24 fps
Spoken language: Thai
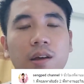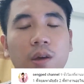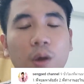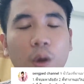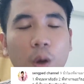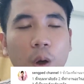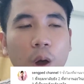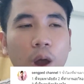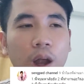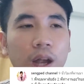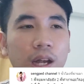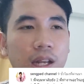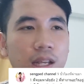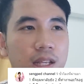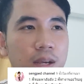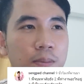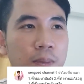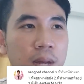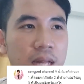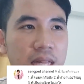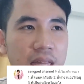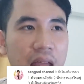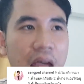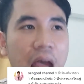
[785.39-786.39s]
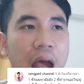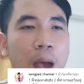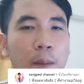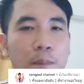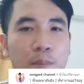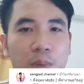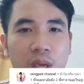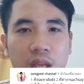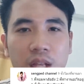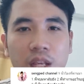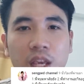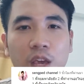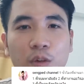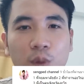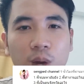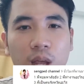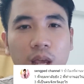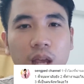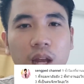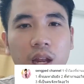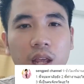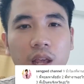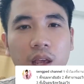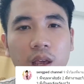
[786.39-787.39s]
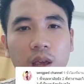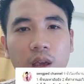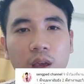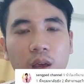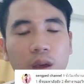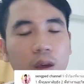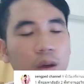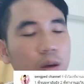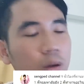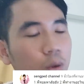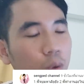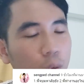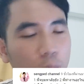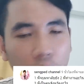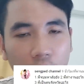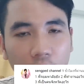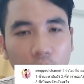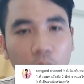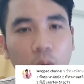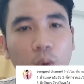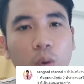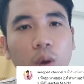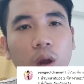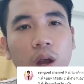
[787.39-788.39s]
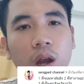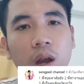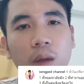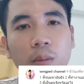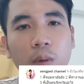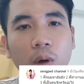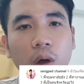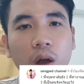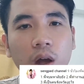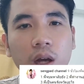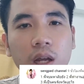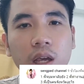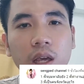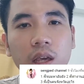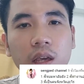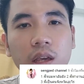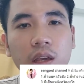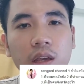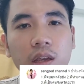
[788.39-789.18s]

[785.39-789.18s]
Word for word: ก่อนที่จะมาตาม BNK48 เนี่ย คนละคนนะบอกเลย